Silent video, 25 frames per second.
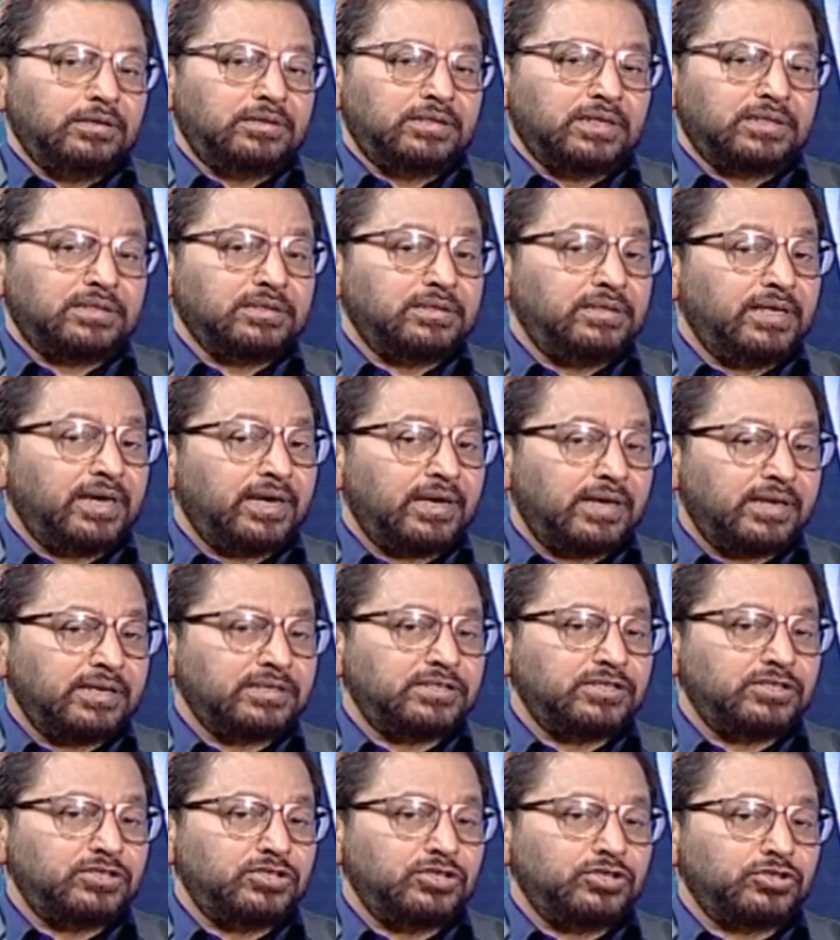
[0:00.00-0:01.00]
তাতে দেখা
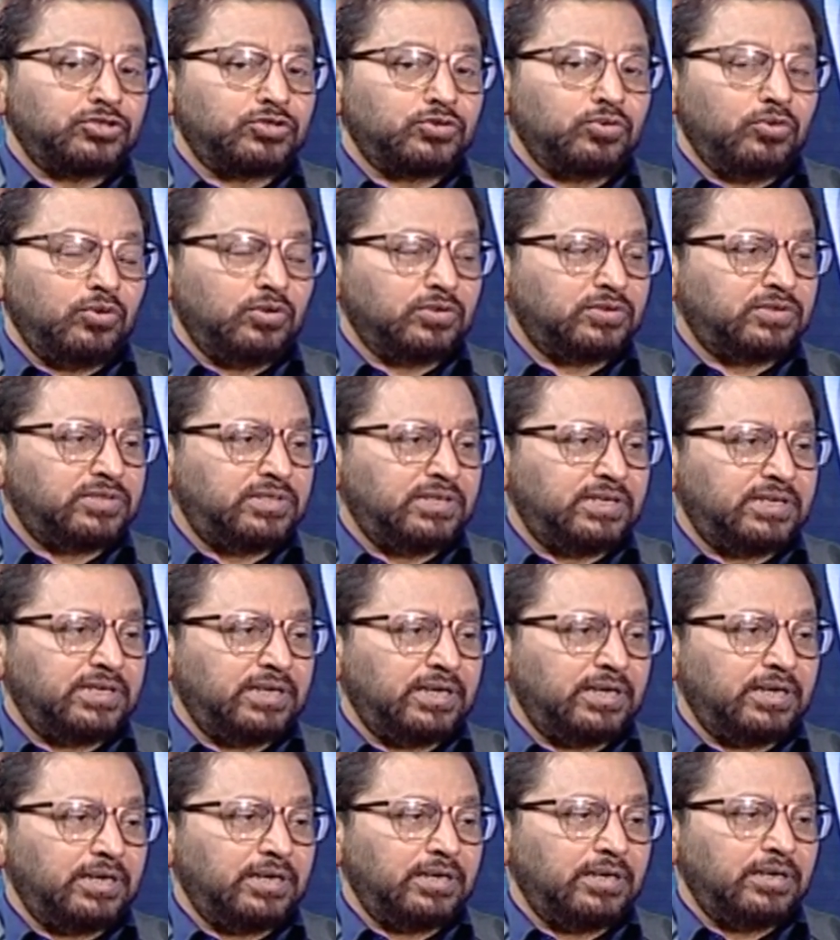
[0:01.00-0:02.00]
গেছে যে ষোলো
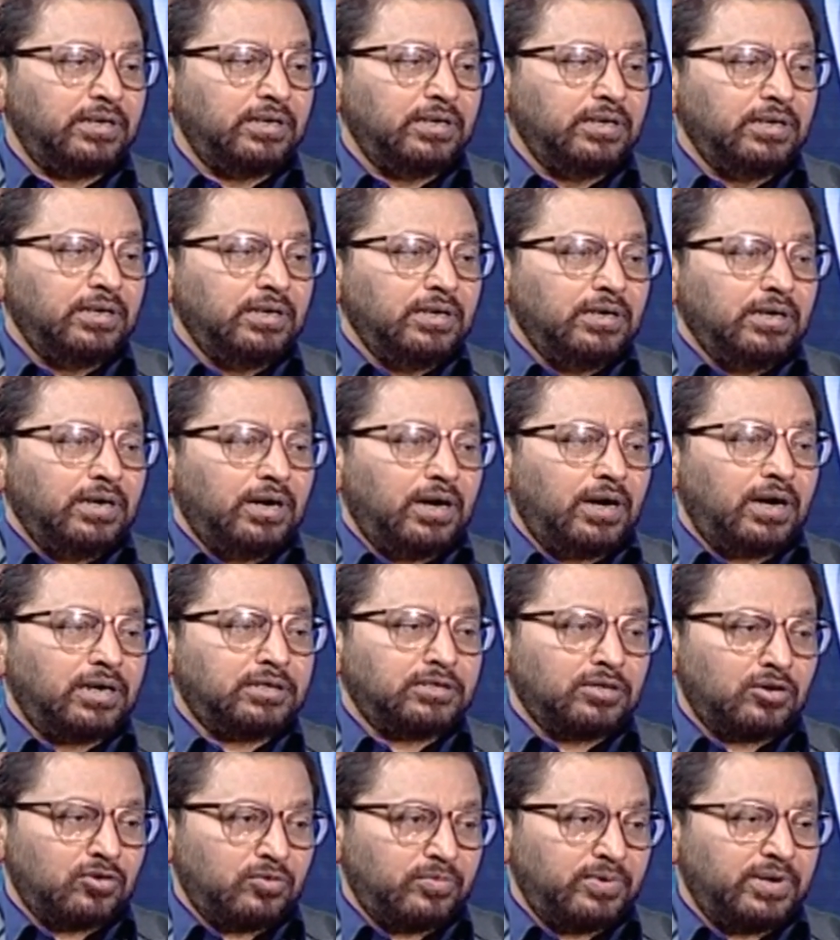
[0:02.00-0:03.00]
থেকে
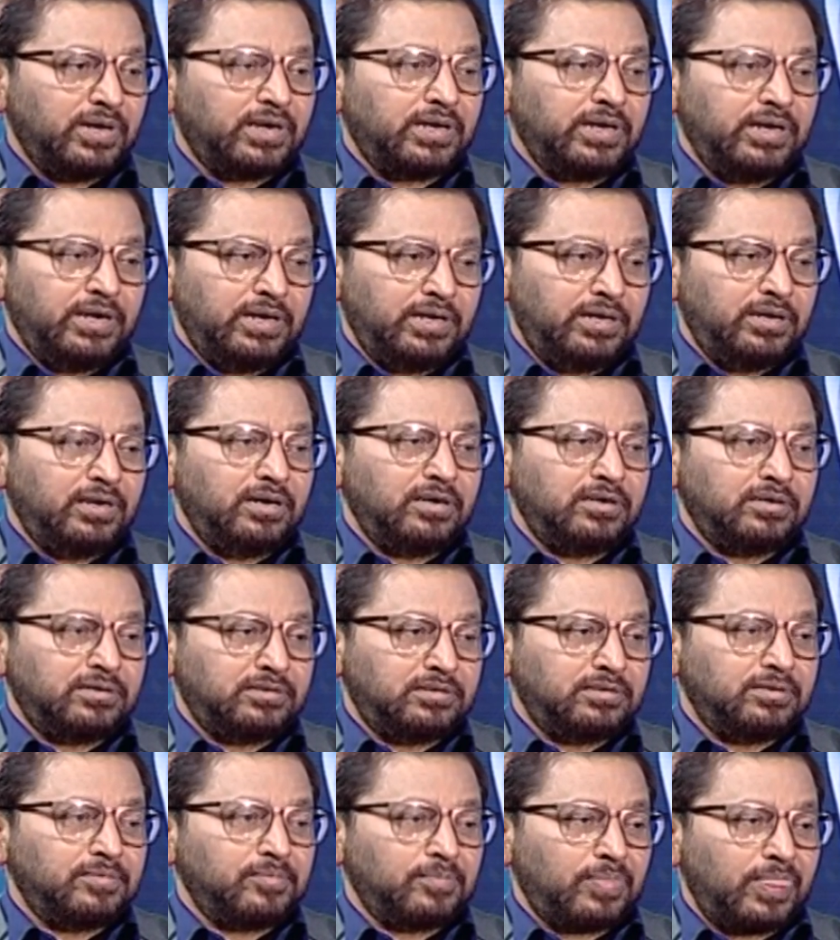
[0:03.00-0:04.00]
আঠারো ভাগ অ্যাডাল্ট
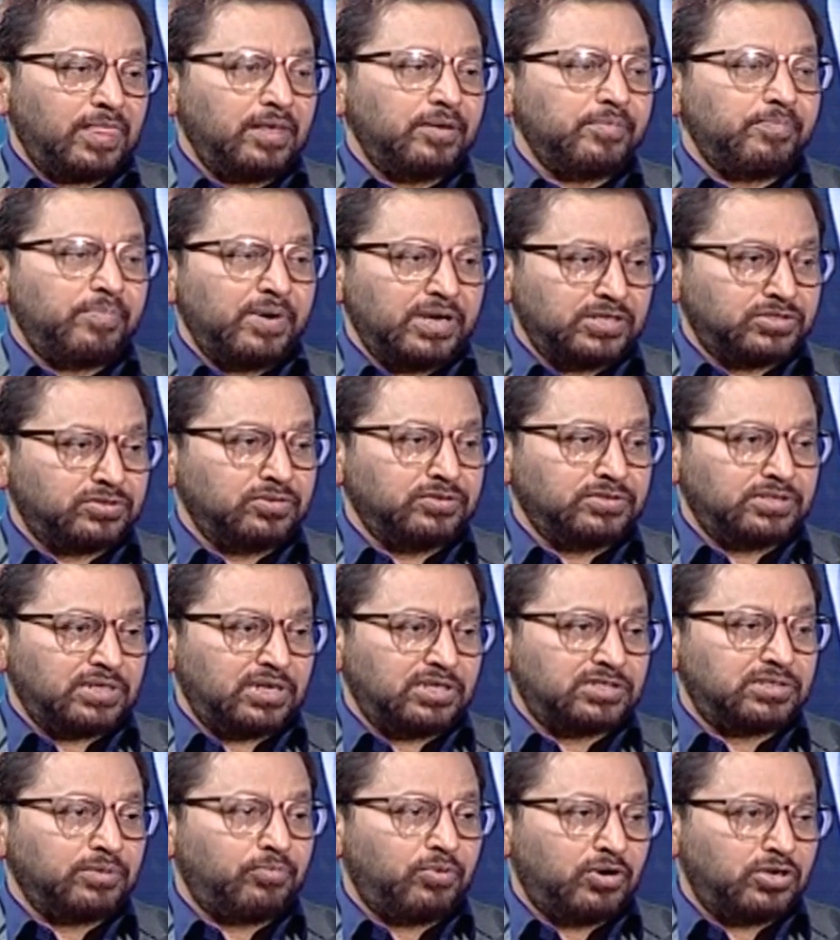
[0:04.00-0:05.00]
পার্সন
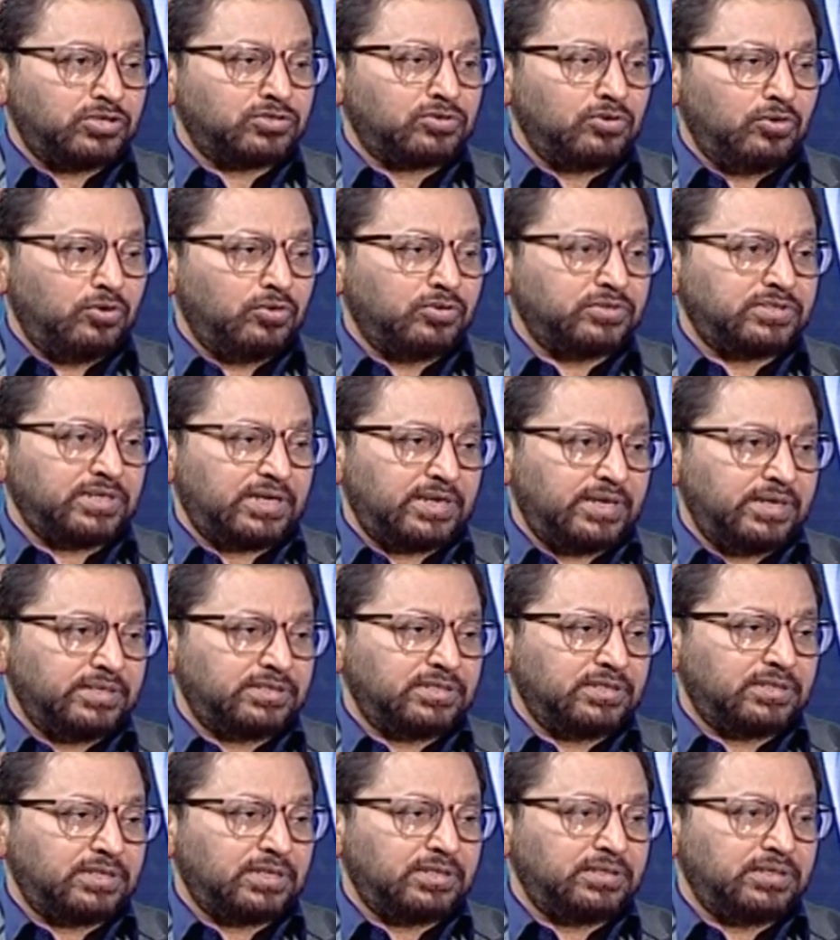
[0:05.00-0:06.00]
যারা আছে বয়স্ক লোক যারা
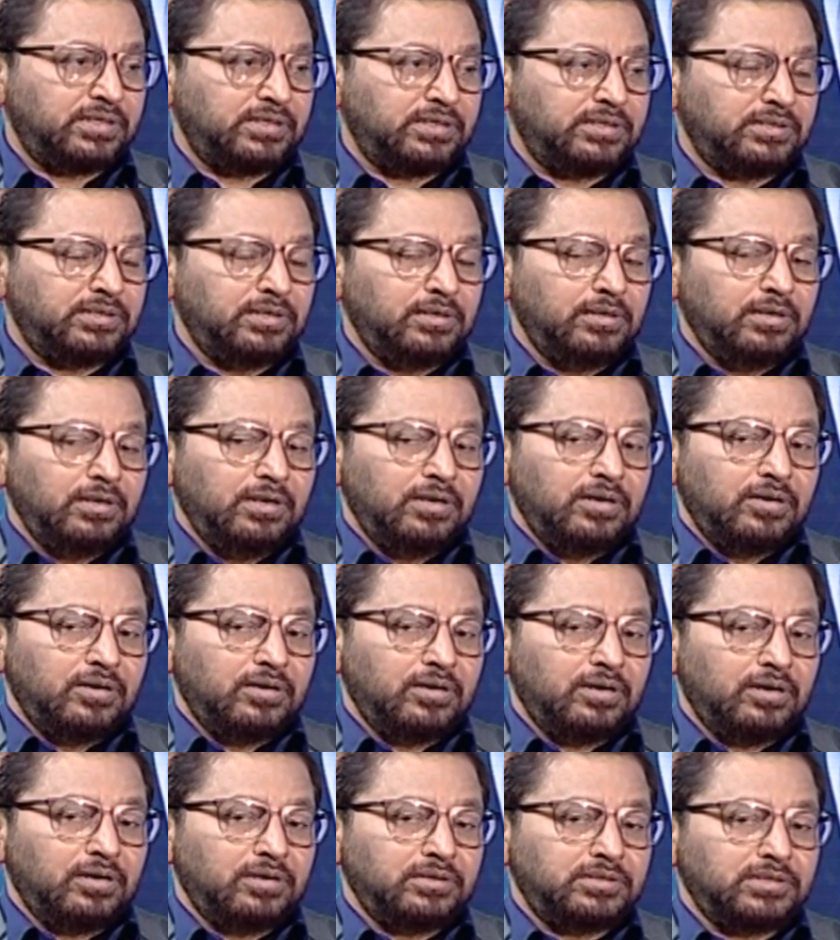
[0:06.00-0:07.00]
আছে তাদের
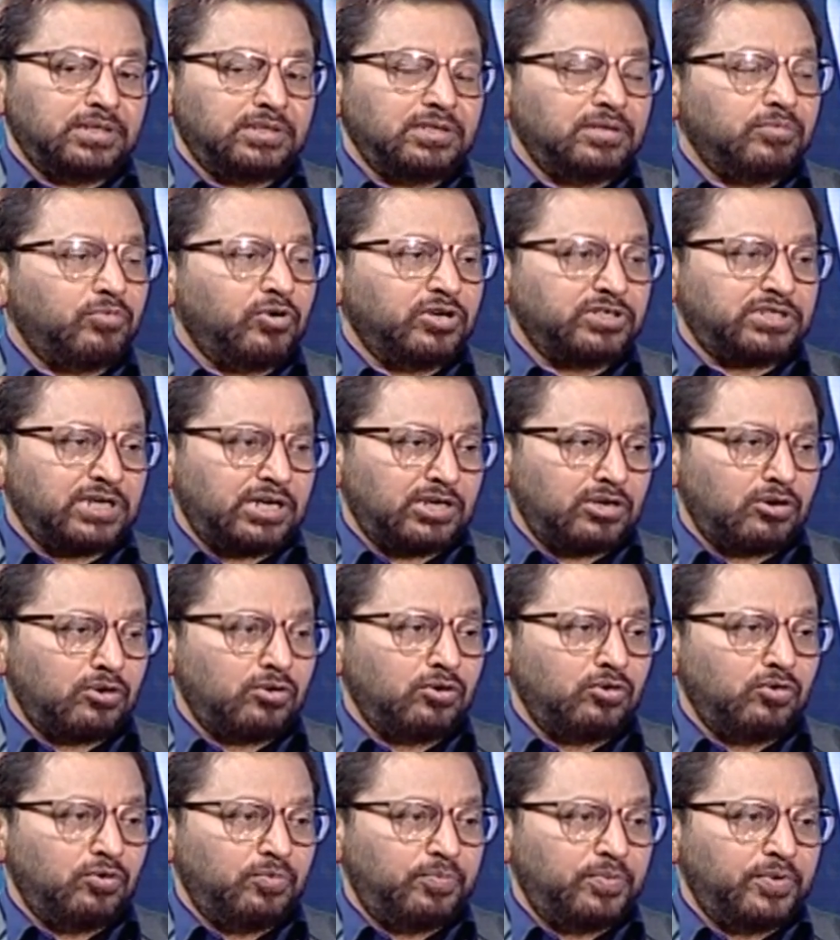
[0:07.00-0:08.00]
যাদের বয়স
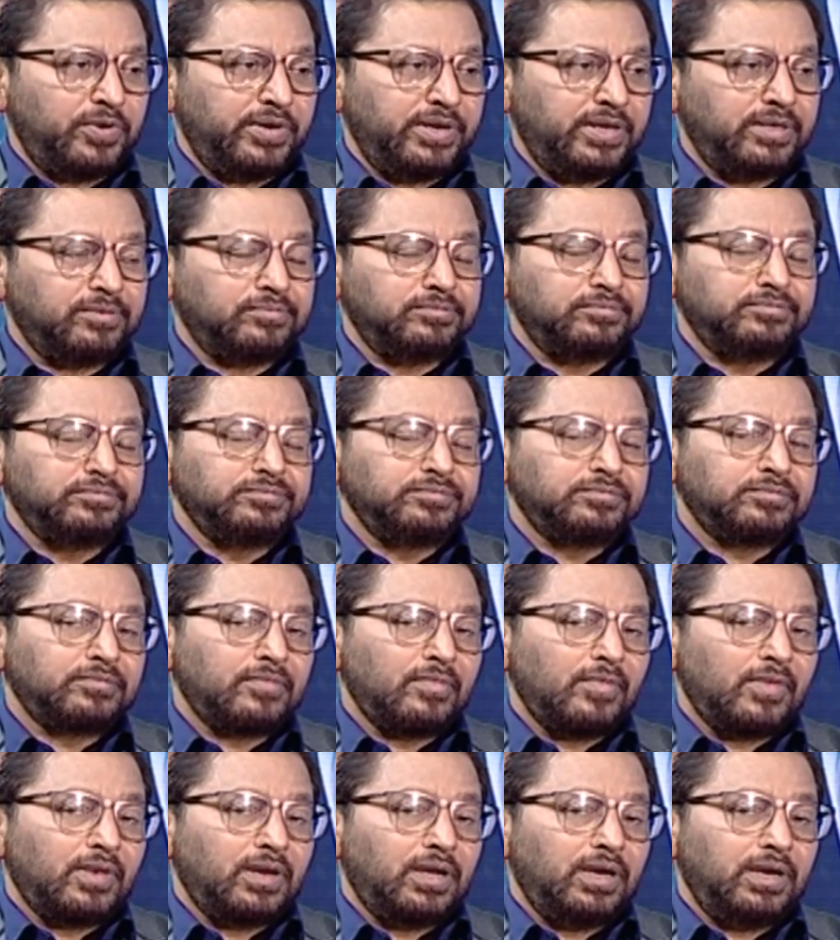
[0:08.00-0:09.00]
আঠারোর উপরে
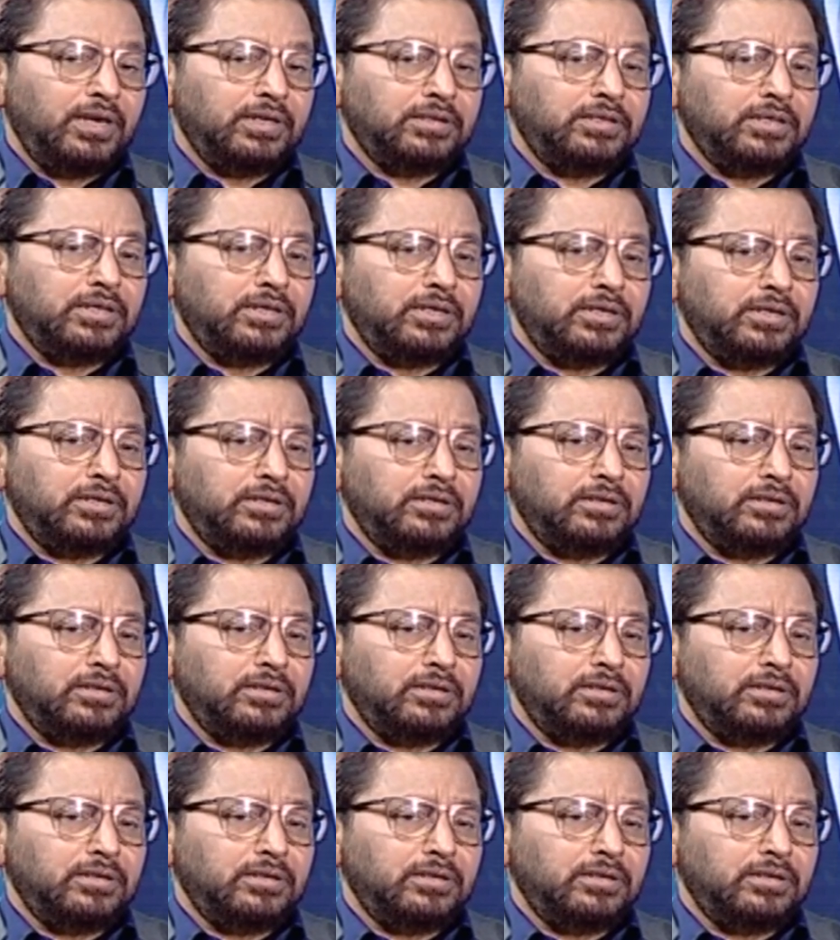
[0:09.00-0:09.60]
এদের